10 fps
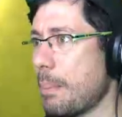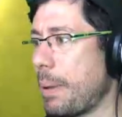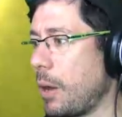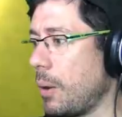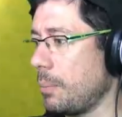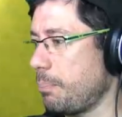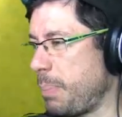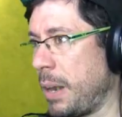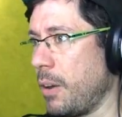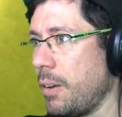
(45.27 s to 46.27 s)
Pero,
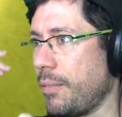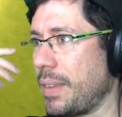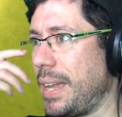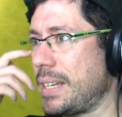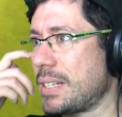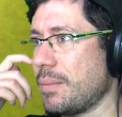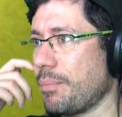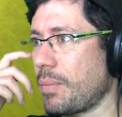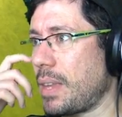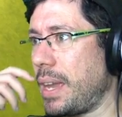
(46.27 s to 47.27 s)
pero es...
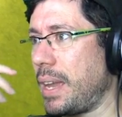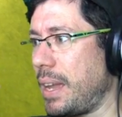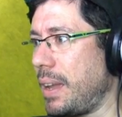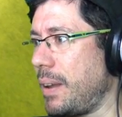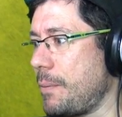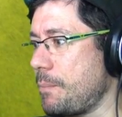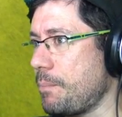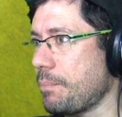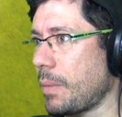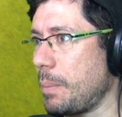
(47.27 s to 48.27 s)

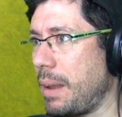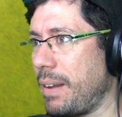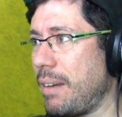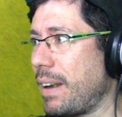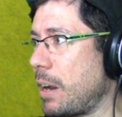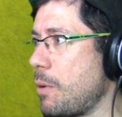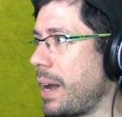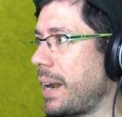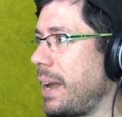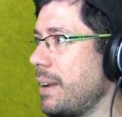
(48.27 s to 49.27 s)
Eh, mira, ¿ves la barra cómo
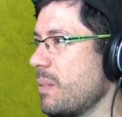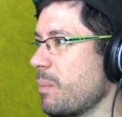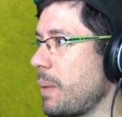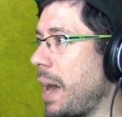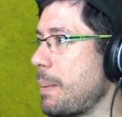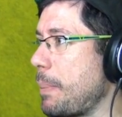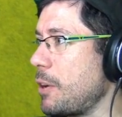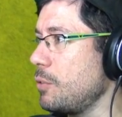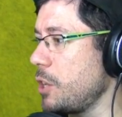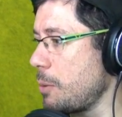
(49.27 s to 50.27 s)
carga? Ahora me
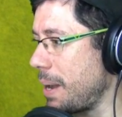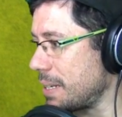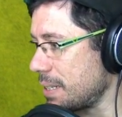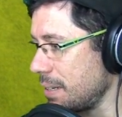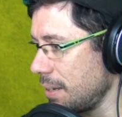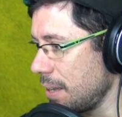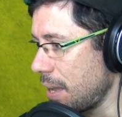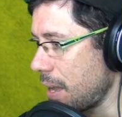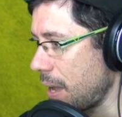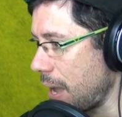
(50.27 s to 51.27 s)
pone un niño más.
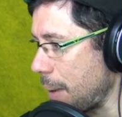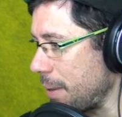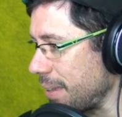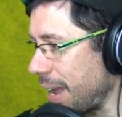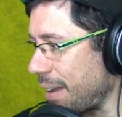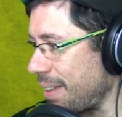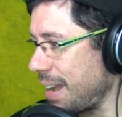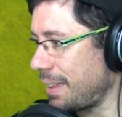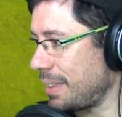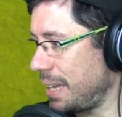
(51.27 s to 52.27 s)
Ah, me dice que acaba de
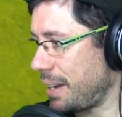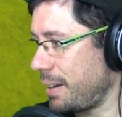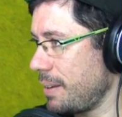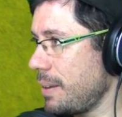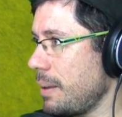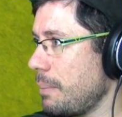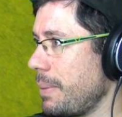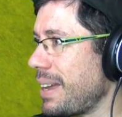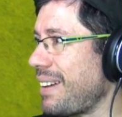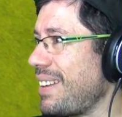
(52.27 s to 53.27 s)
nacer
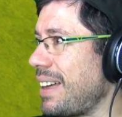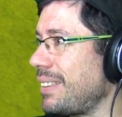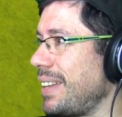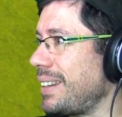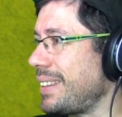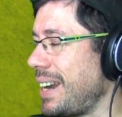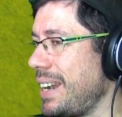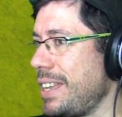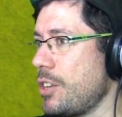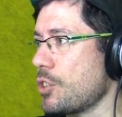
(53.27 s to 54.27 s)
Me dice que acaba de nacer, tres
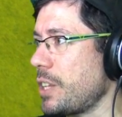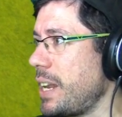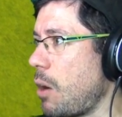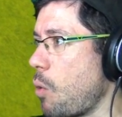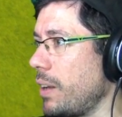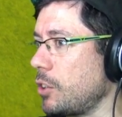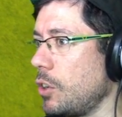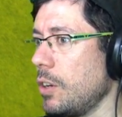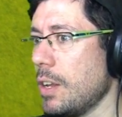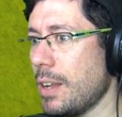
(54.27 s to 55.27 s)
niños, tenía
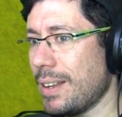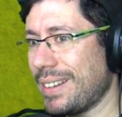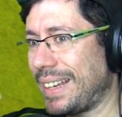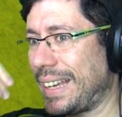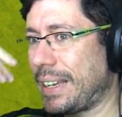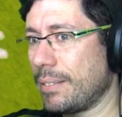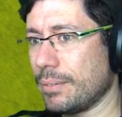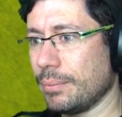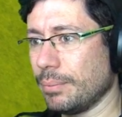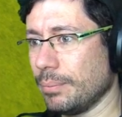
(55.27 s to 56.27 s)
cuatro
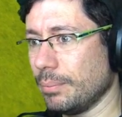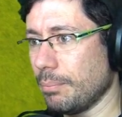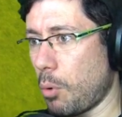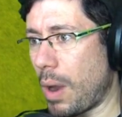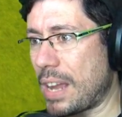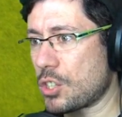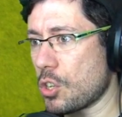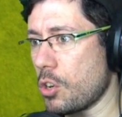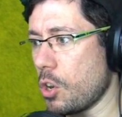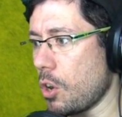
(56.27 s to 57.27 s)
mm,
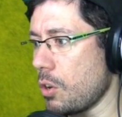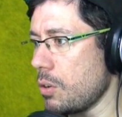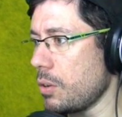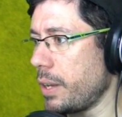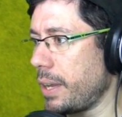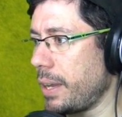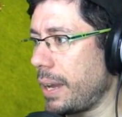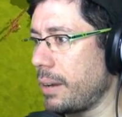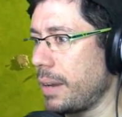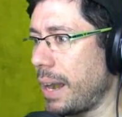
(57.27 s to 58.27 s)
Bugaso no
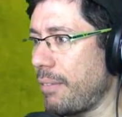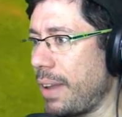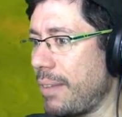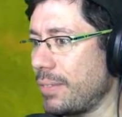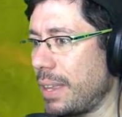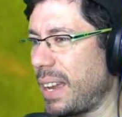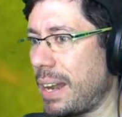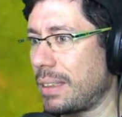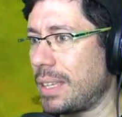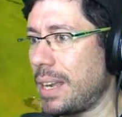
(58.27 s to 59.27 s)
eh, Grabé antes de que
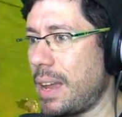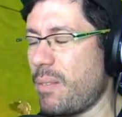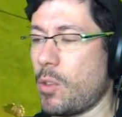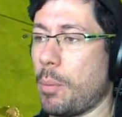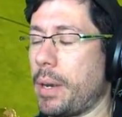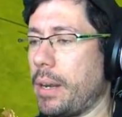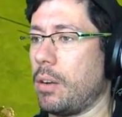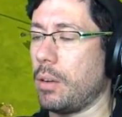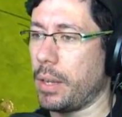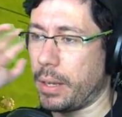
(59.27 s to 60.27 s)
naciera No,
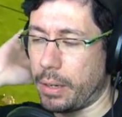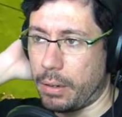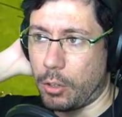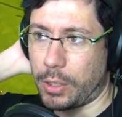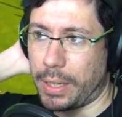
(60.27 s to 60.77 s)
porque eh, lo